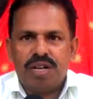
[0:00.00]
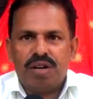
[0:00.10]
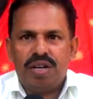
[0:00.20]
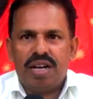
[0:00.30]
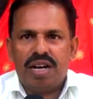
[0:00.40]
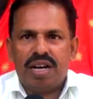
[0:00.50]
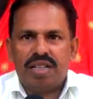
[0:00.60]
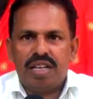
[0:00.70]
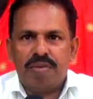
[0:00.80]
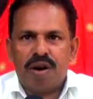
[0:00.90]
என்னுடைய
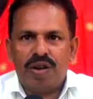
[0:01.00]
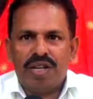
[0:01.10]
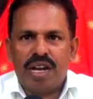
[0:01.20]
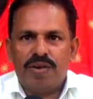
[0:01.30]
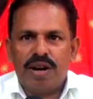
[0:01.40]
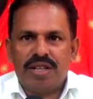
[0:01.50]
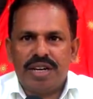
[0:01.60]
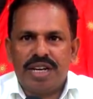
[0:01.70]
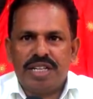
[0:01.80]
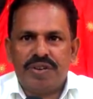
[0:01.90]
தீபாவளி
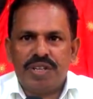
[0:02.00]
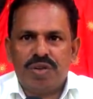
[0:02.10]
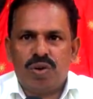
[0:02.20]
நல்வாழ்த்துக்களை தெரிவித்துக்